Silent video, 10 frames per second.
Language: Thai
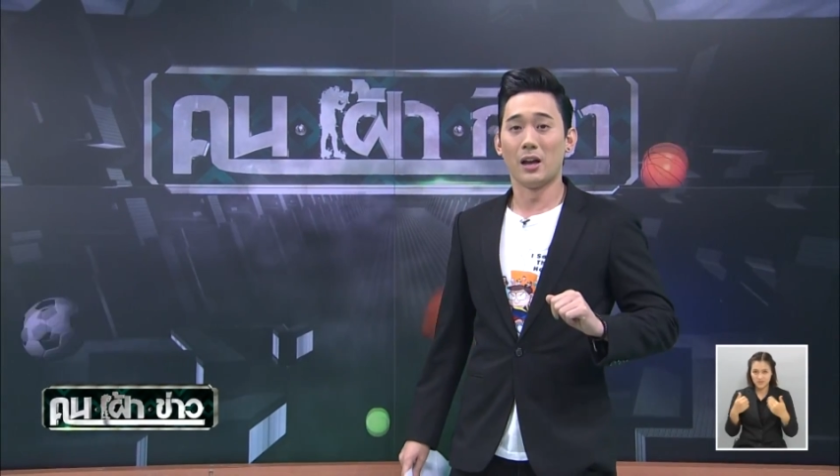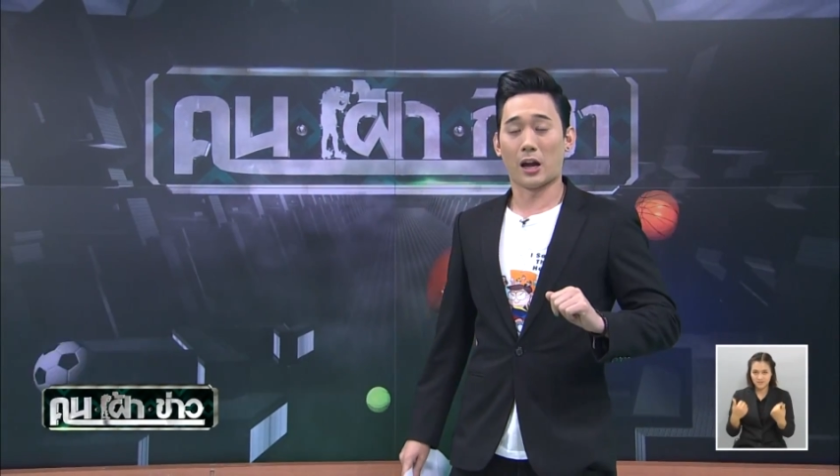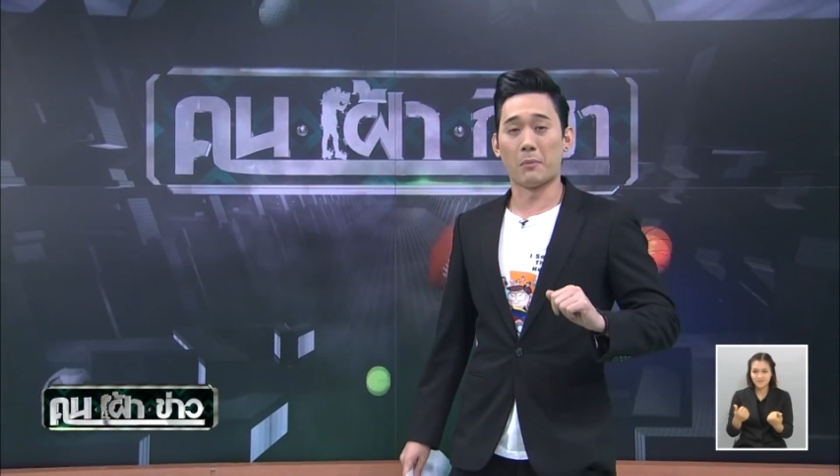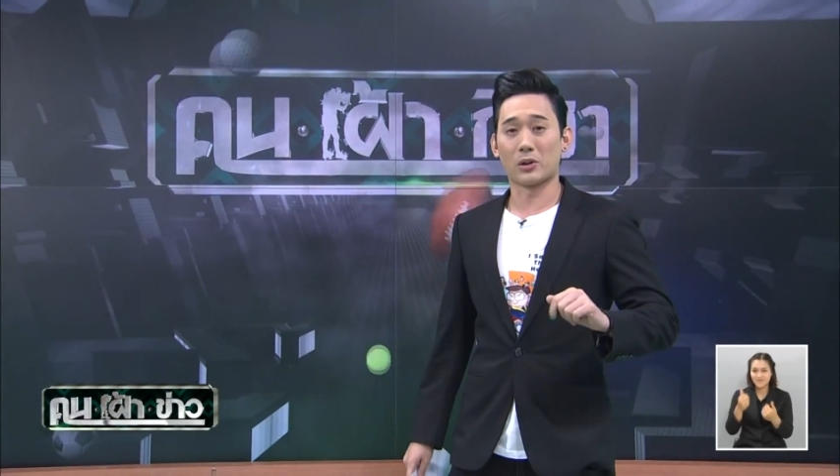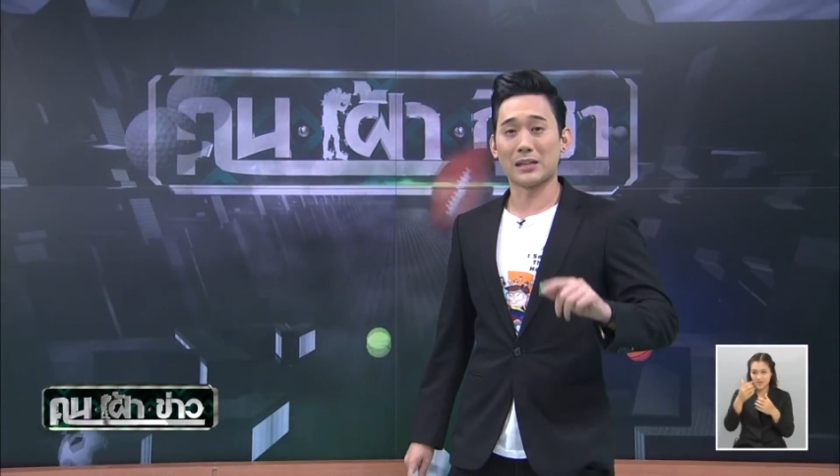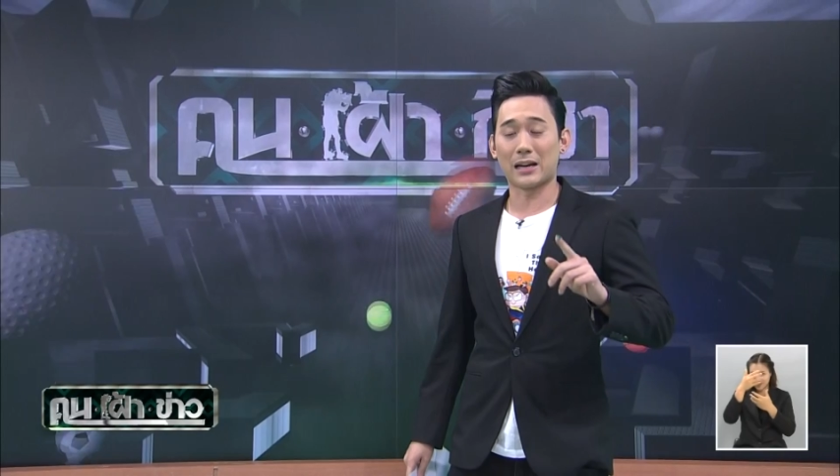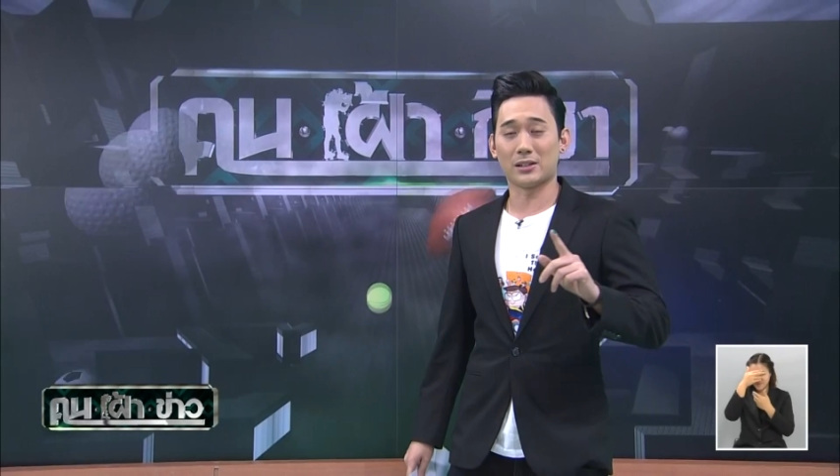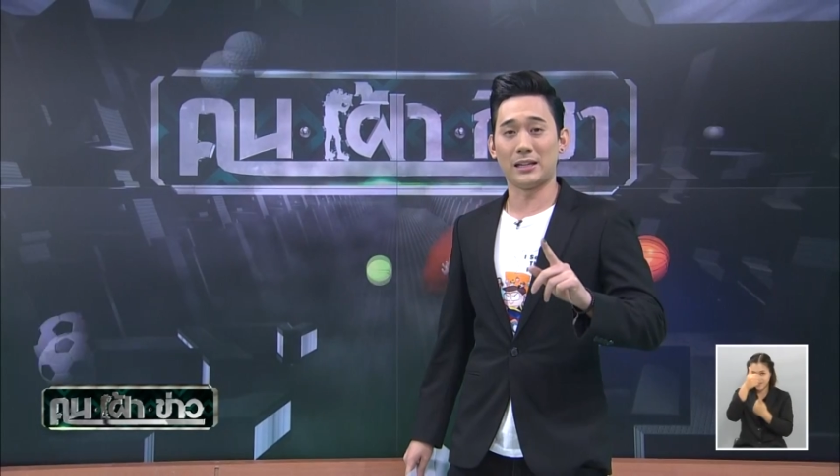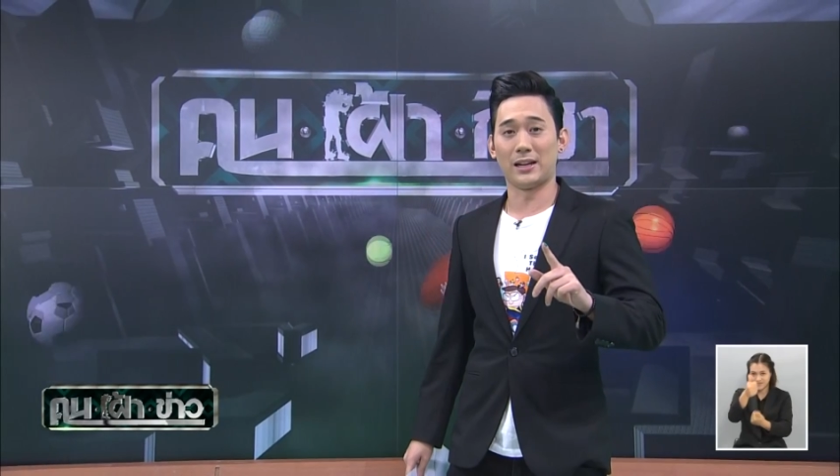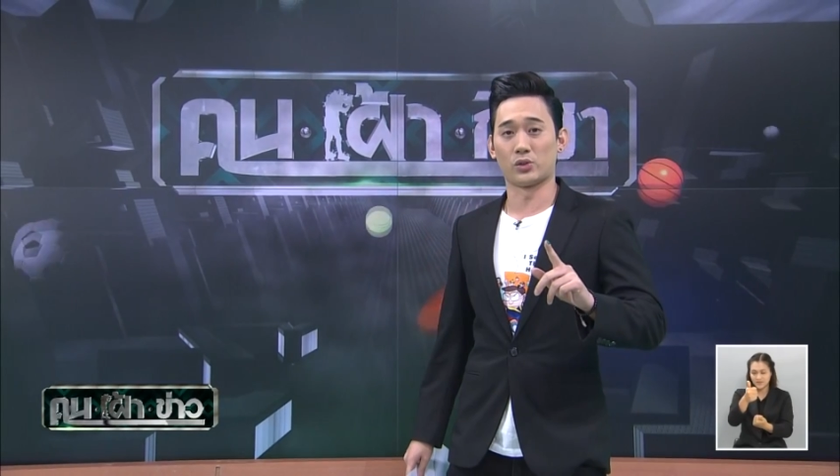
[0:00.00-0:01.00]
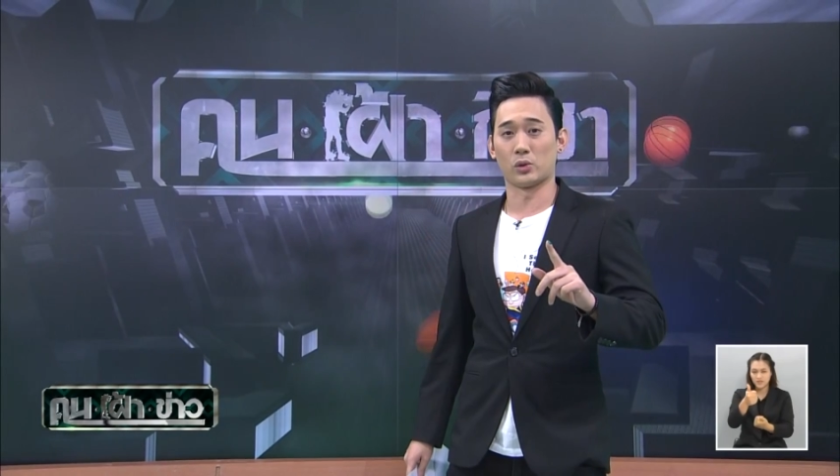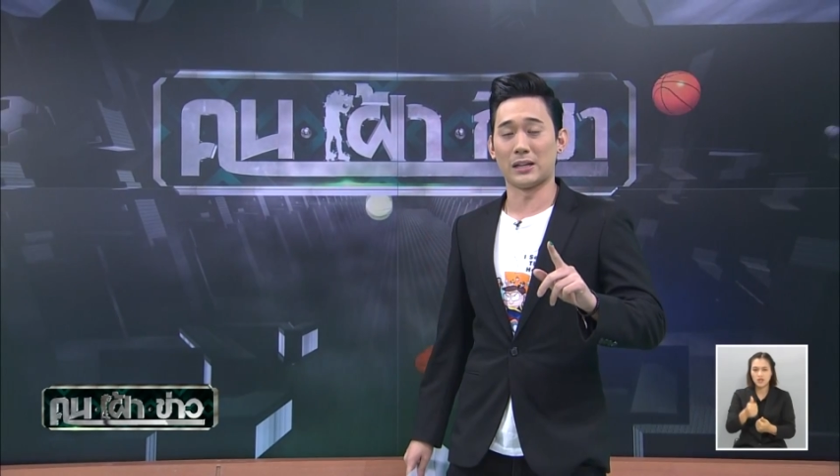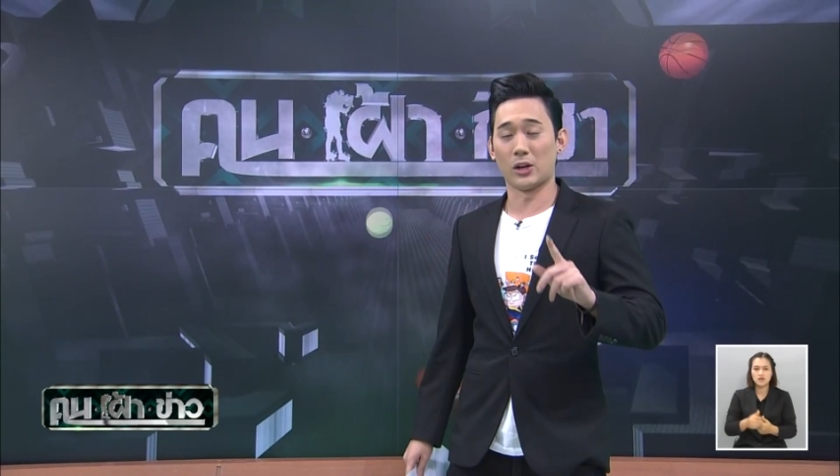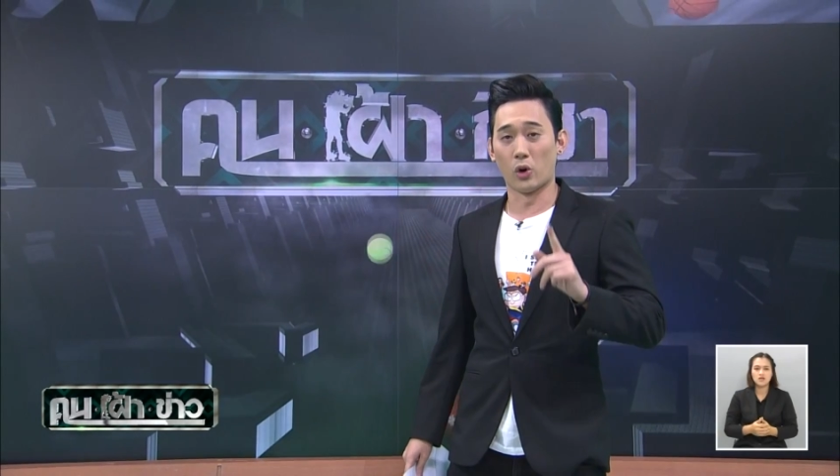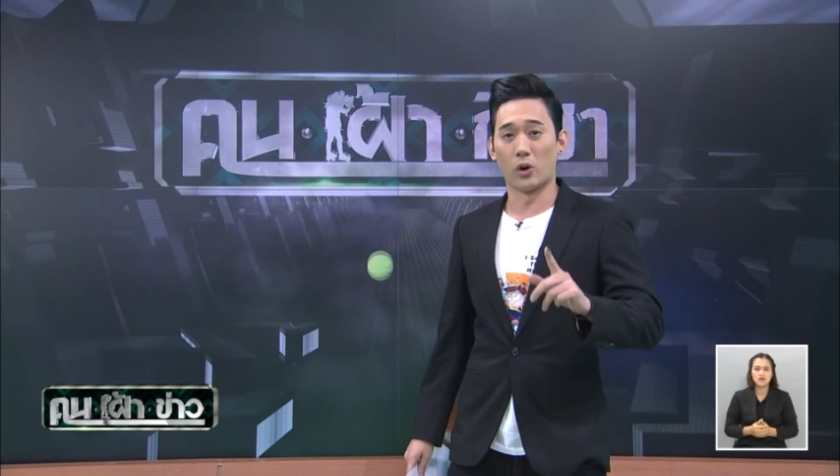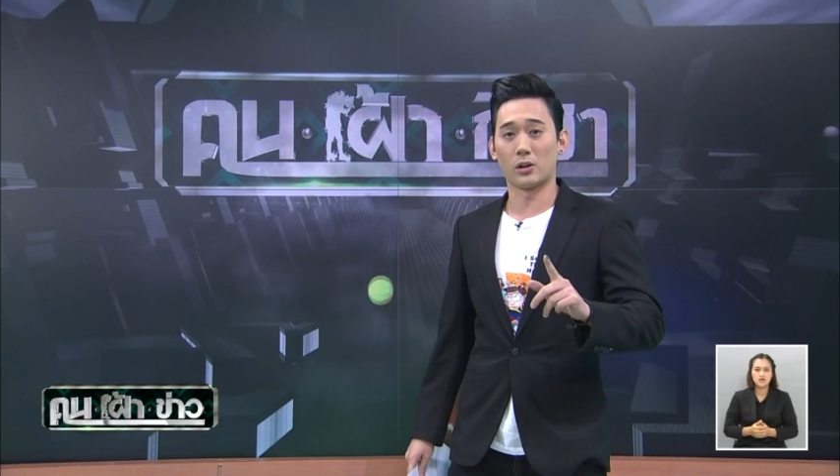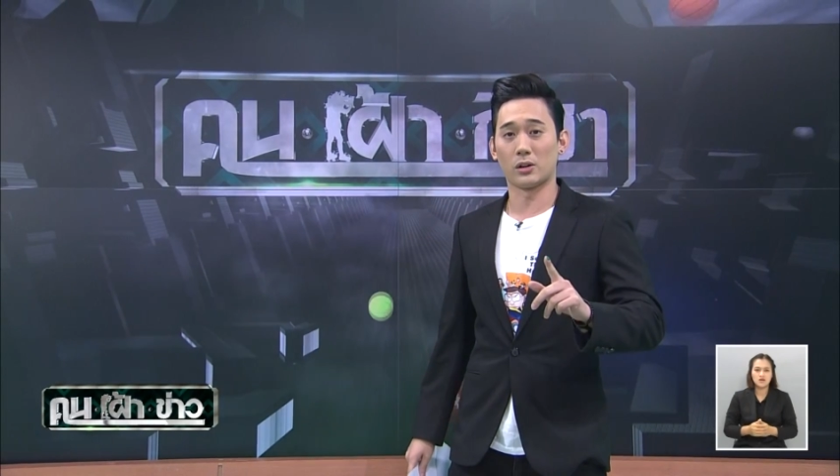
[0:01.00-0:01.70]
เขาบอกยาที่ดีที่สุดในโลก